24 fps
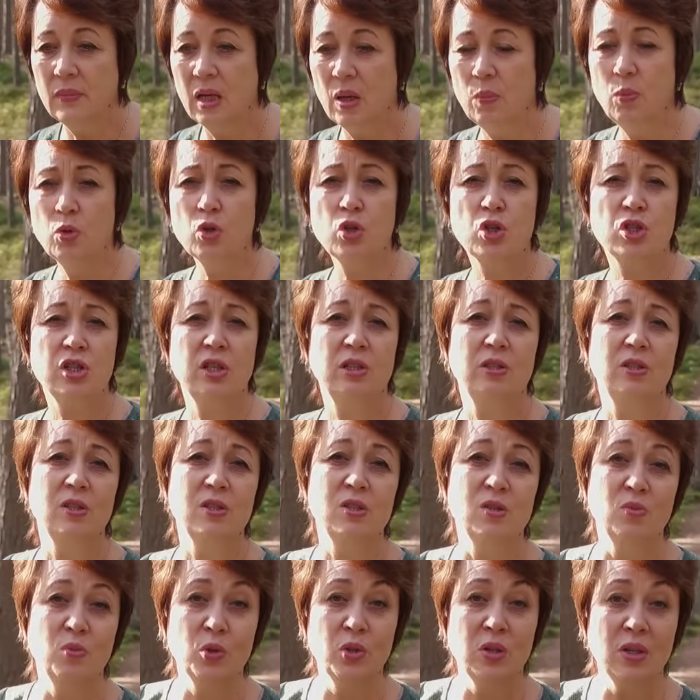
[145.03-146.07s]
Можешь ли ты
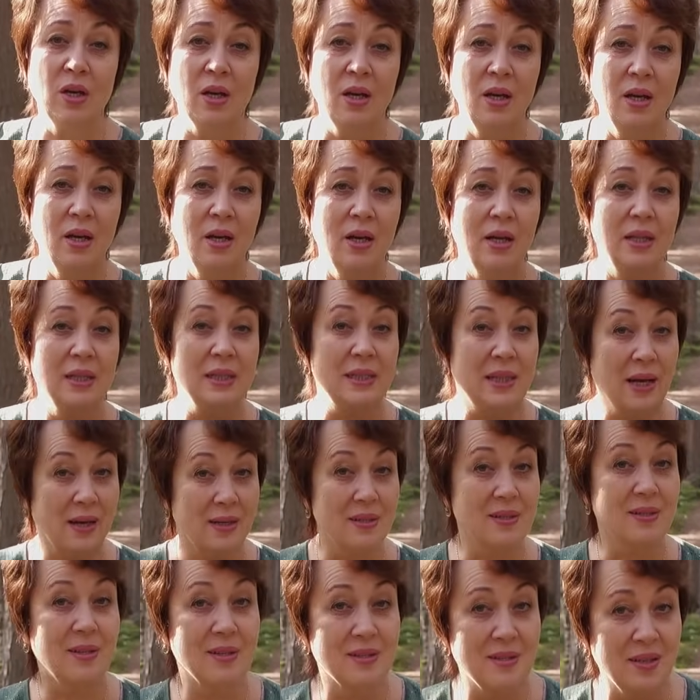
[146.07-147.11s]
сегодня так
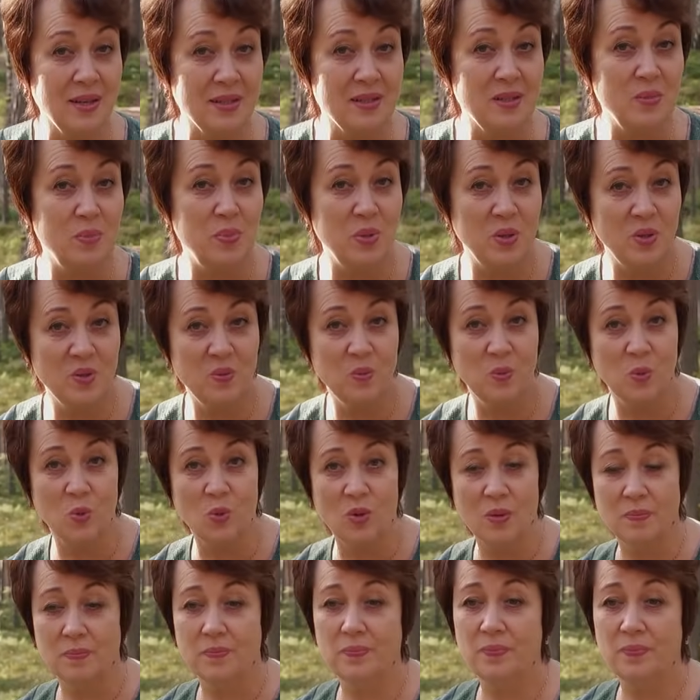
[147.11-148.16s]
сказать перед Богом?